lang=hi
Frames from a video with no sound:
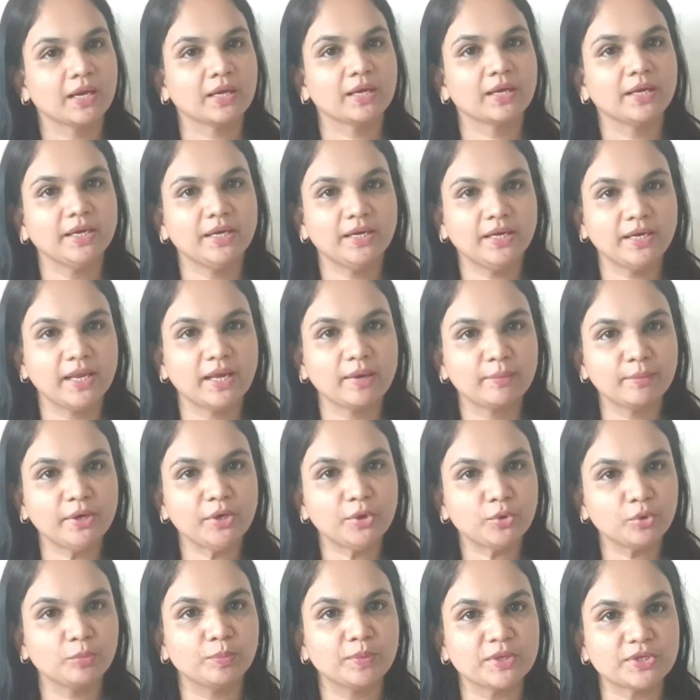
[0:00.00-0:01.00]
अगर इंडिया
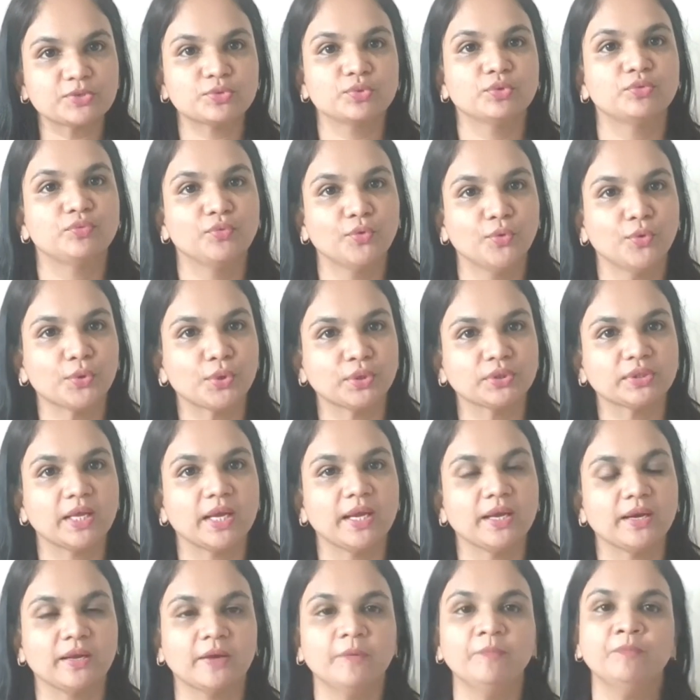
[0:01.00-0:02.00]
में टू प्लस टू फोर होता
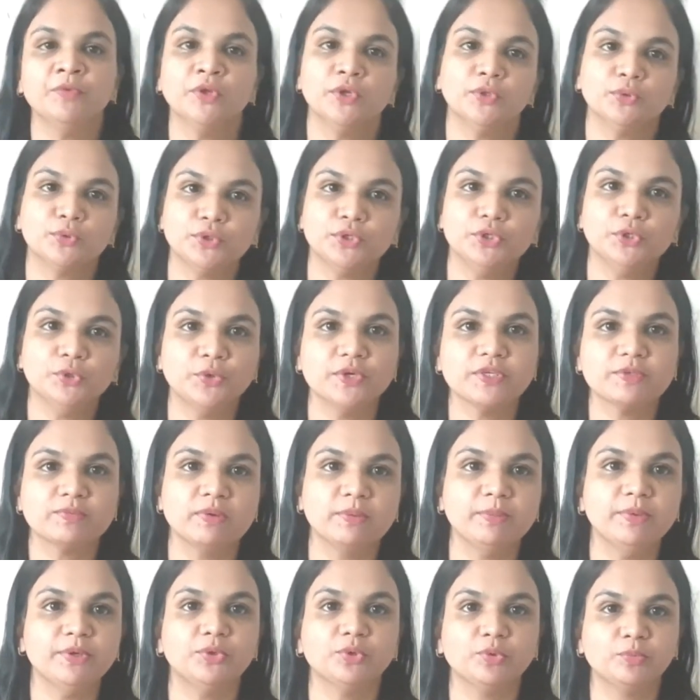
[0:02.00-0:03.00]
है ना तो यूएस
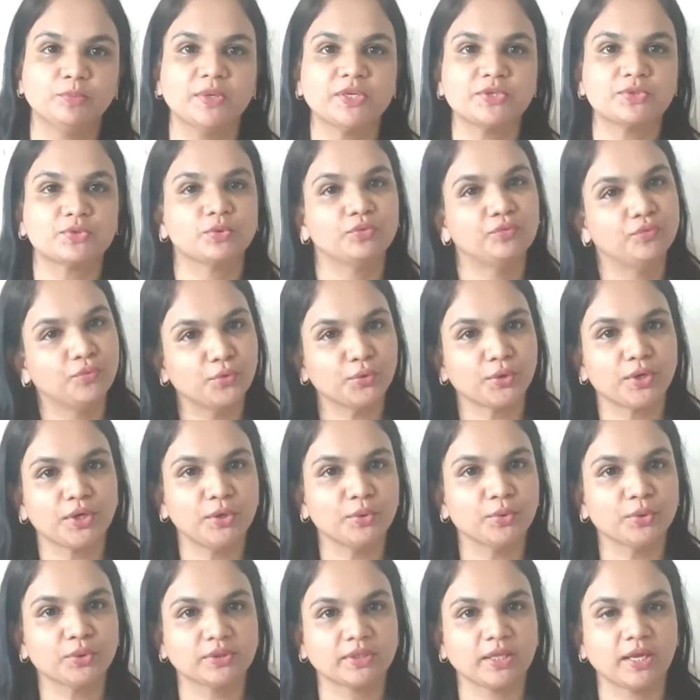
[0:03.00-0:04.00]
में भी टू प्लस टू फोर ही
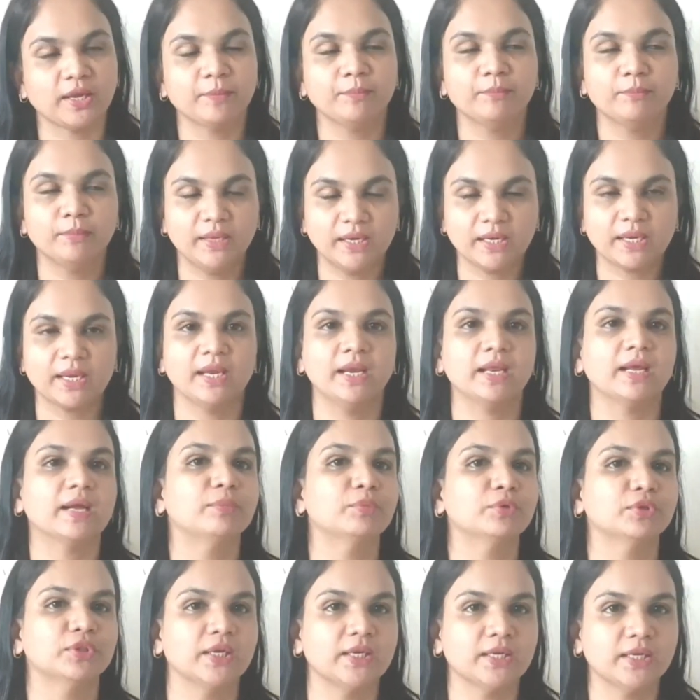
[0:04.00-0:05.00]
होता है मेरे कहने का
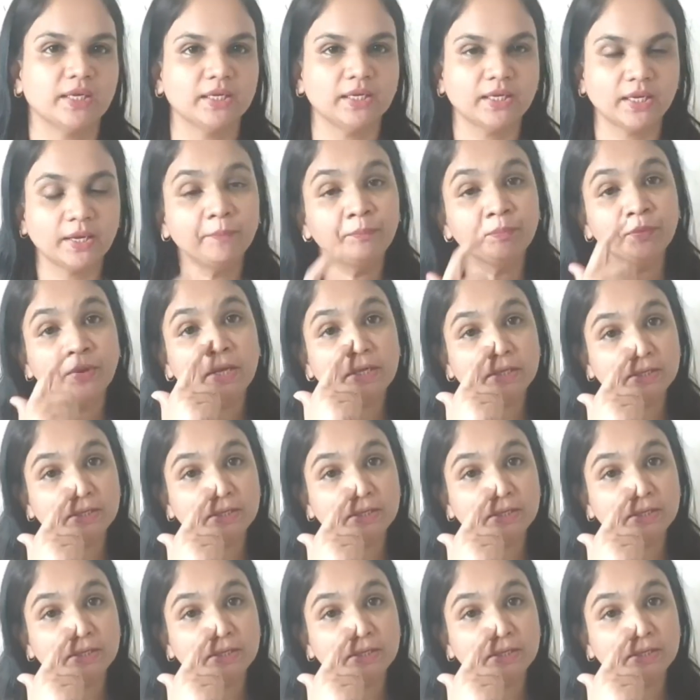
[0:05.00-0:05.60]
मुद्दा यही है